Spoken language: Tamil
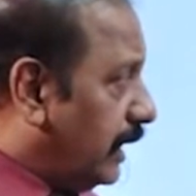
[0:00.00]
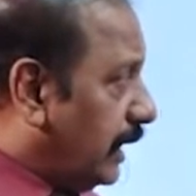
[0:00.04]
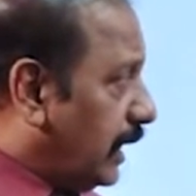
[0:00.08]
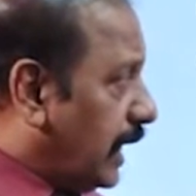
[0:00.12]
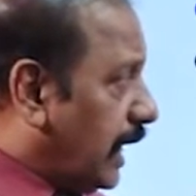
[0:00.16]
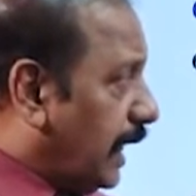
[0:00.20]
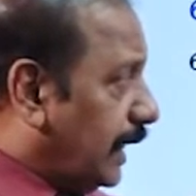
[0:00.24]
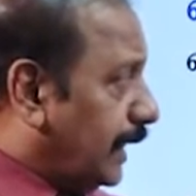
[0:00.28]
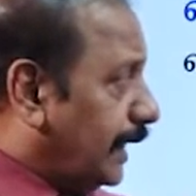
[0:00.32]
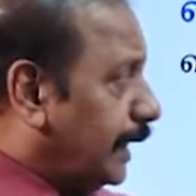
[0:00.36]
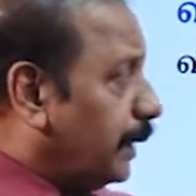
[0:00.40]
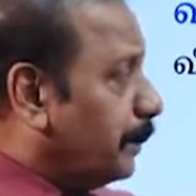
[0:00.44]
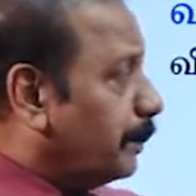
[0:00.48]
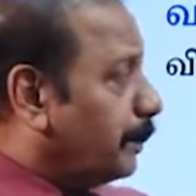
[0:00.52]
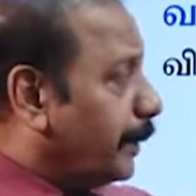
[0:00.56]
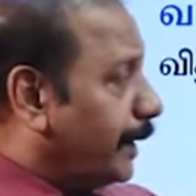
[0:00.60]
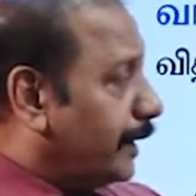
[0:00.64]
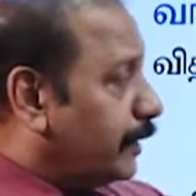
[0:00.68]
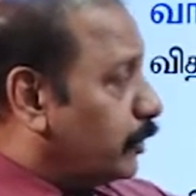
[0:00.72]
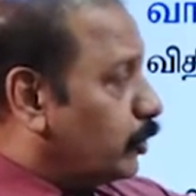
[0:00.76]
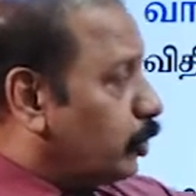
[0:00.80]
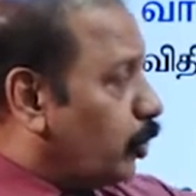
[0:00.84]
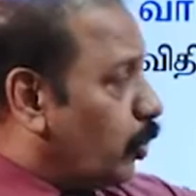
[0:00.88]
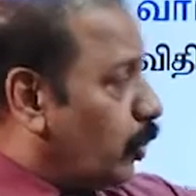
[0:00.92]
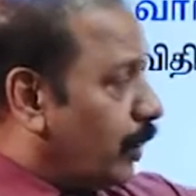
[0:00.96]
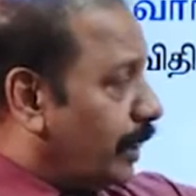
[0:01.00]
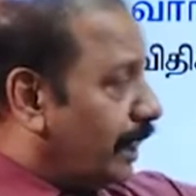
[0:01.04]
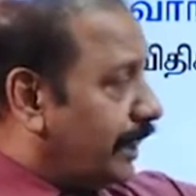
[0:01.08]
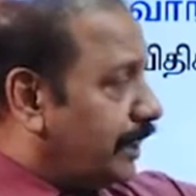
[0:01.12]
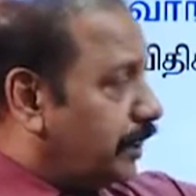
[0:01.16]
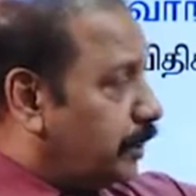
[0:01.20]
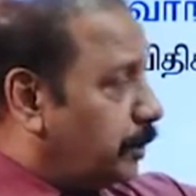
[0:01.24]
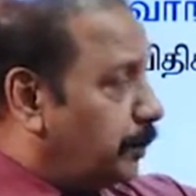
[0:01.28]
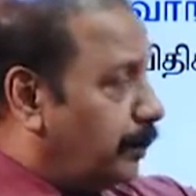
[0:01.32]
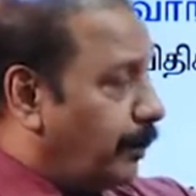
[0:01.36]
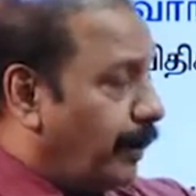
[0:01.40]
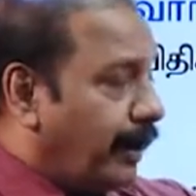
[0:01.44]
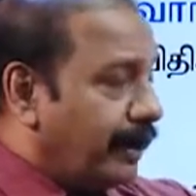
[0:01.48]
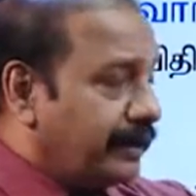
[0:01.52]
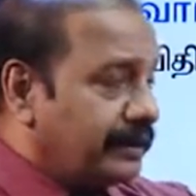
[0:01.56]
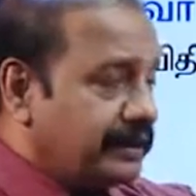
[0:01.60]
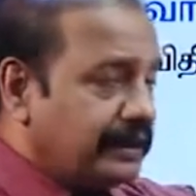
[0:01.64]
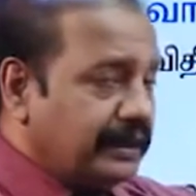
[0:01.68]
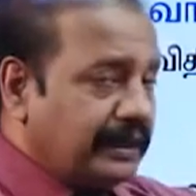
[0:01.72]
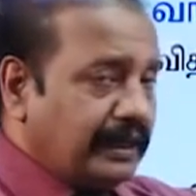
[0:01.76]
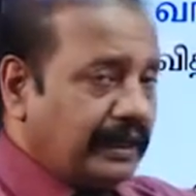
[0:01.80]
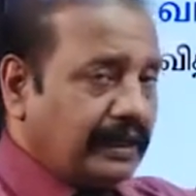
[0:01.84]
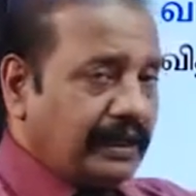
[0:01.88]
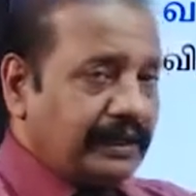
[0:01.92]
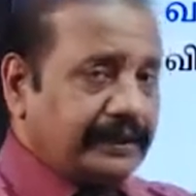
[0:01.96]
கடன்பட்டோர் கட்டுப்பாட்டு
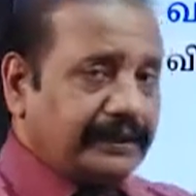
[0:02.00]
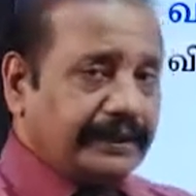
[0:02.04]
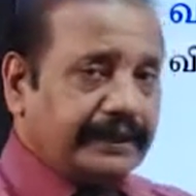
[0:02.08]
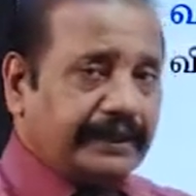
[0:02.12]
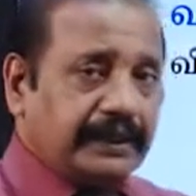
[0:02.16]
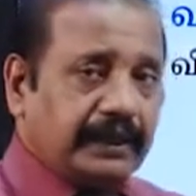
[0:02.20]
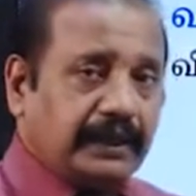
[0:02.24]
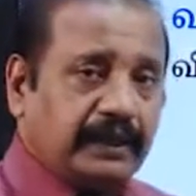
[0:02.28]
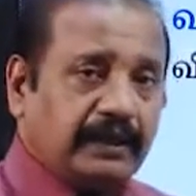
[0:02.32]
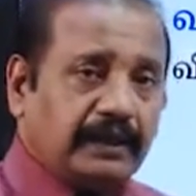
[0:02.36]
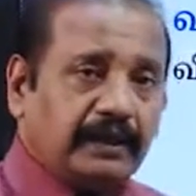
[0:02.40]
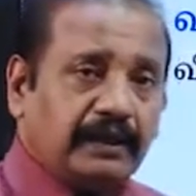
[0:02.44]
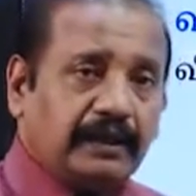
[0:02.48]
கணக்கில்